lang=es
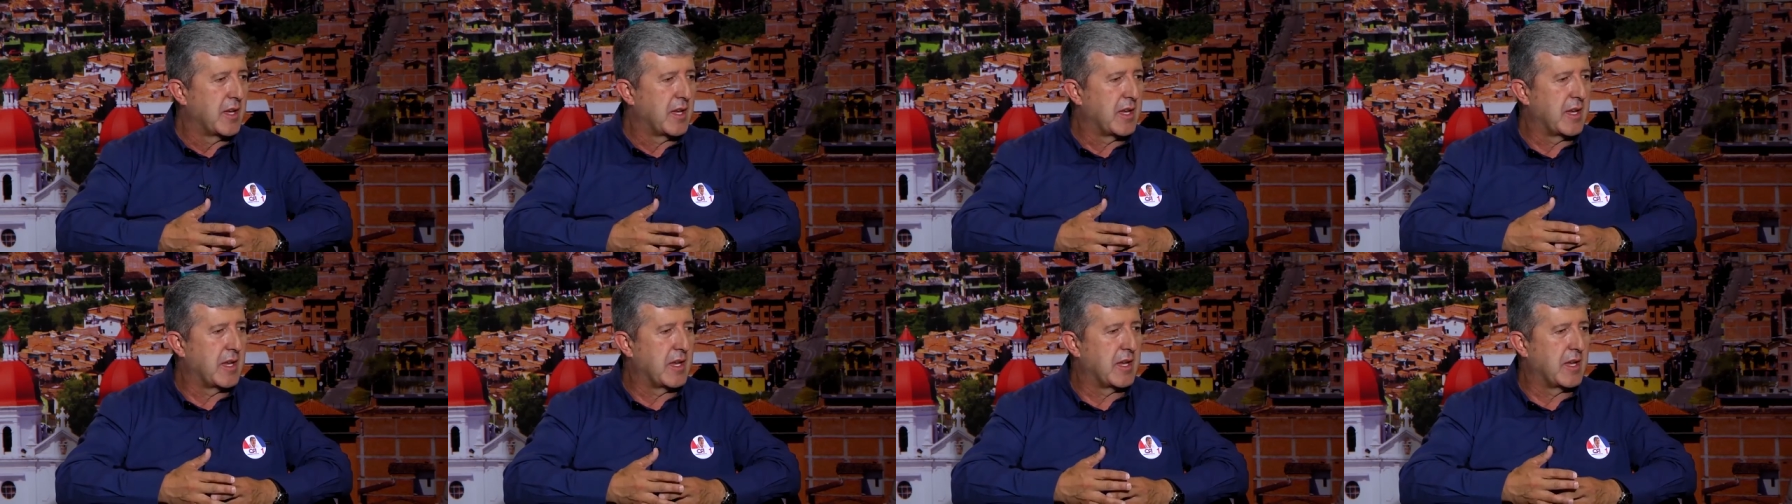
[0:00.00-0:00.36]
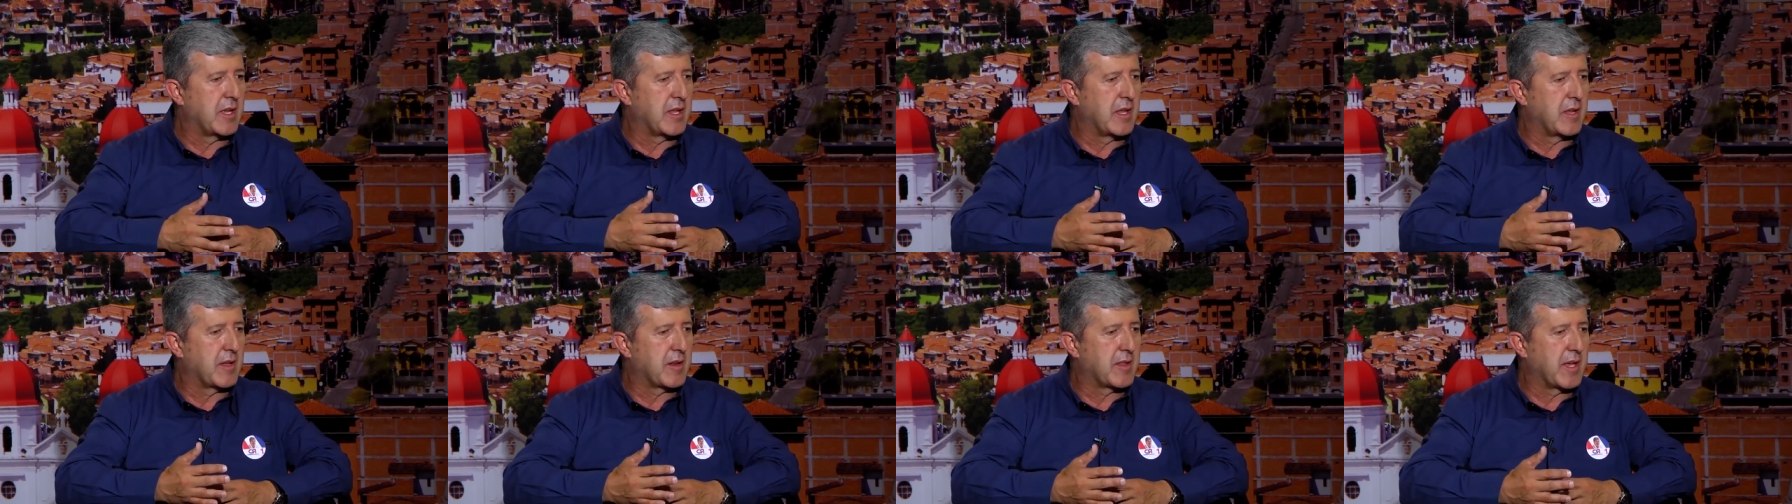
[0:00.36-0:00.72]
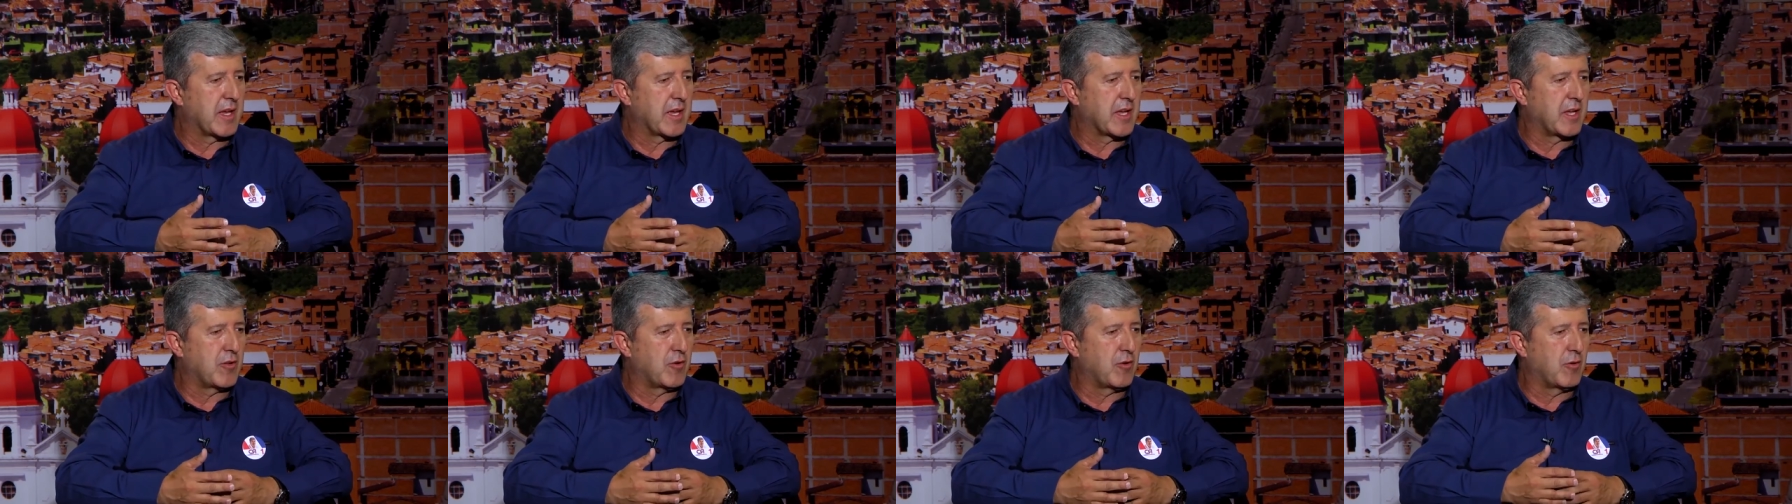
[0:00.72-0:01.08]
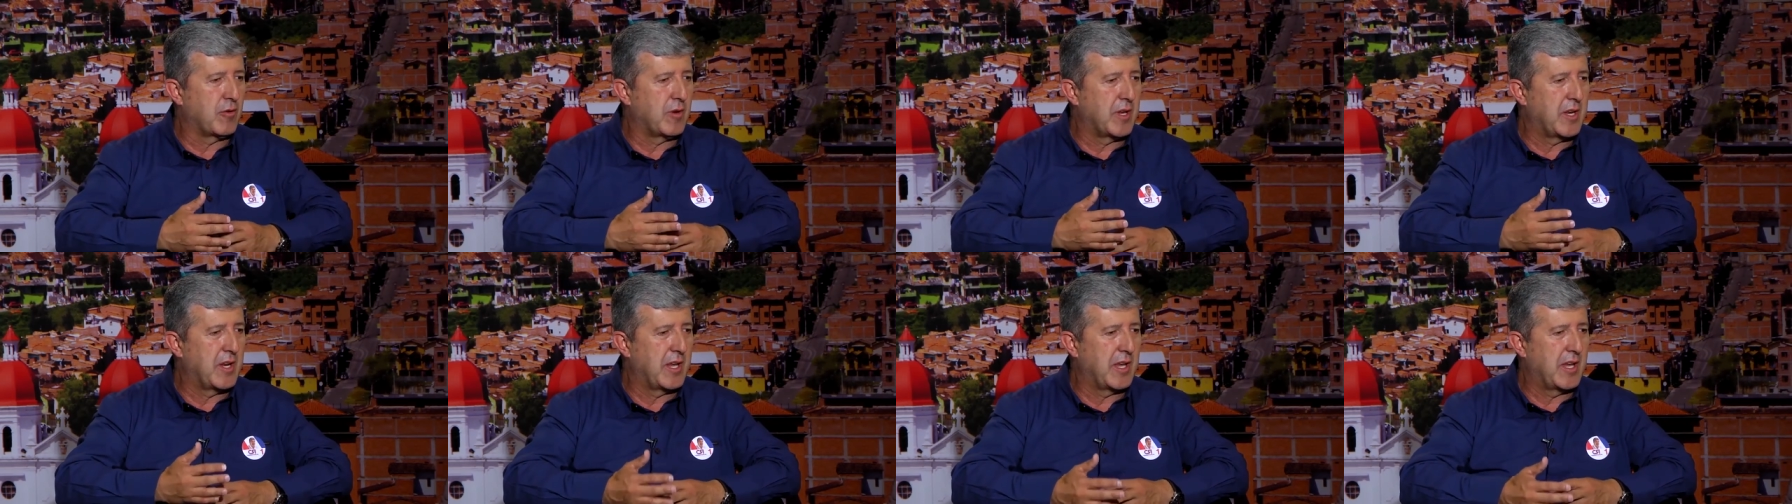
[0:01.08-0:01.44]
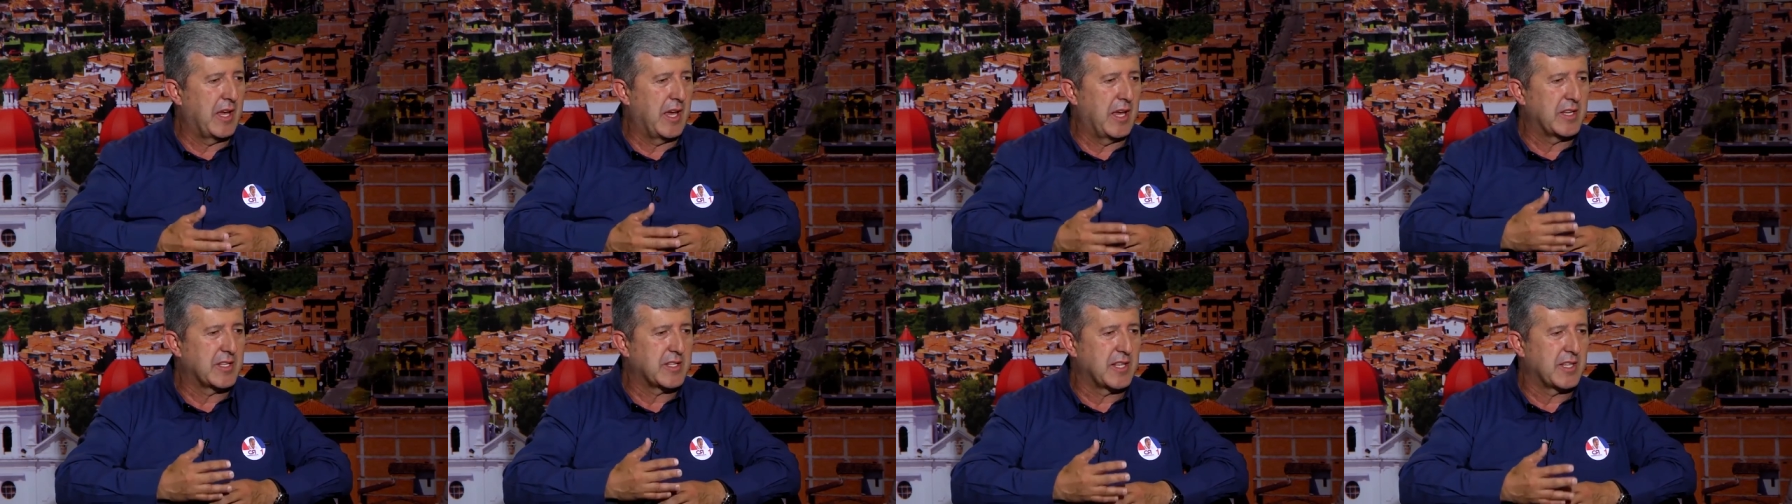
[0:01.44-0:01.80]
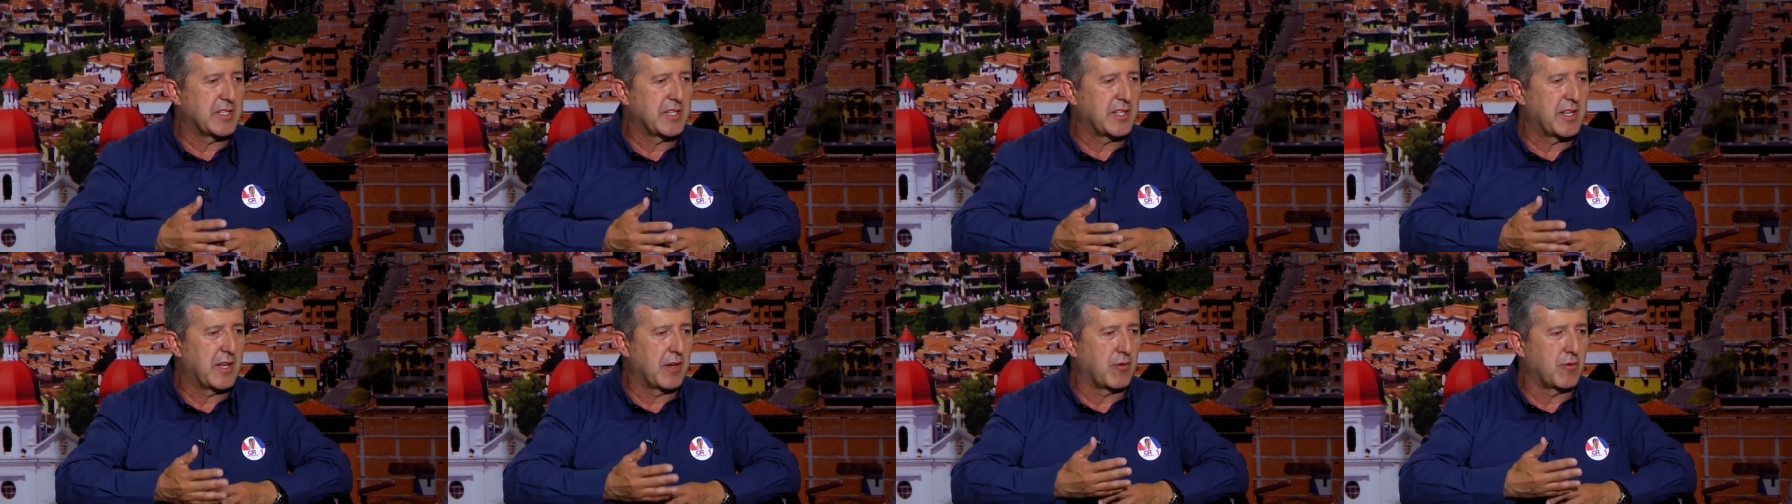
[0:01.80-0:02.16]
Eh, de verdad que yo vine a esta
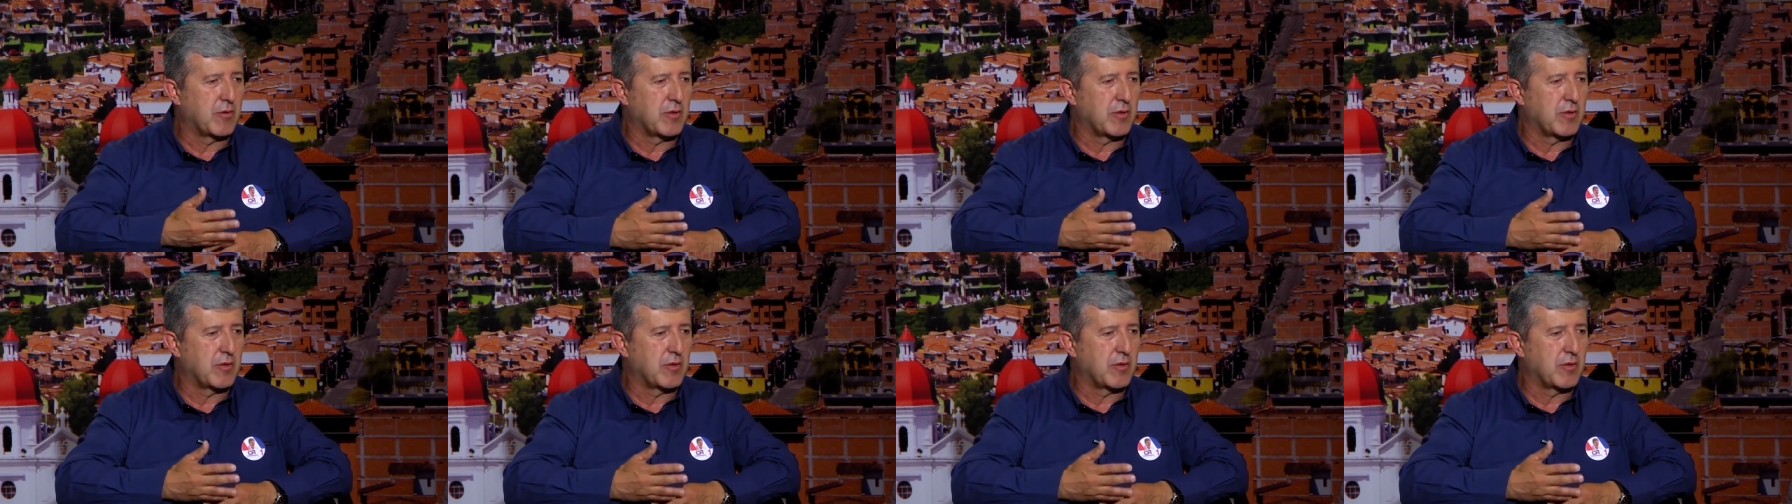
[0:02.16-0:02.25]
cita